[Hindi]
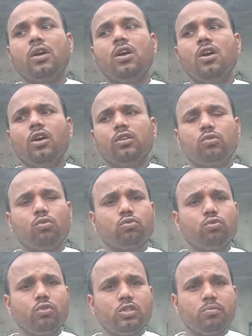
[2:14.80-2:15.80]
तो
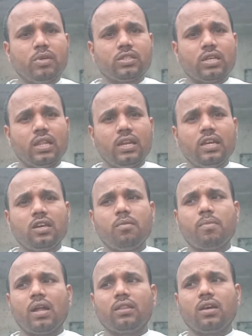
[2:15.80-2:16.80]
दोस्तों इसमें सैलरी की
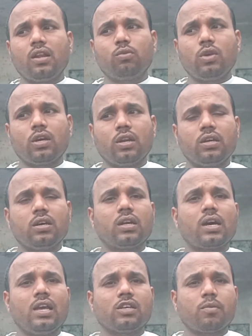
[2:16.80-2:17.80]
बात करें तो एक रिकर का
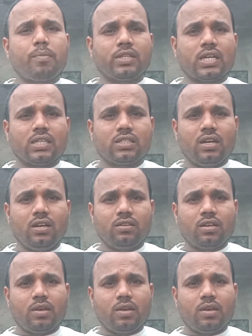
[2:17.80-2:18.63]
एक सौ पचास के डी से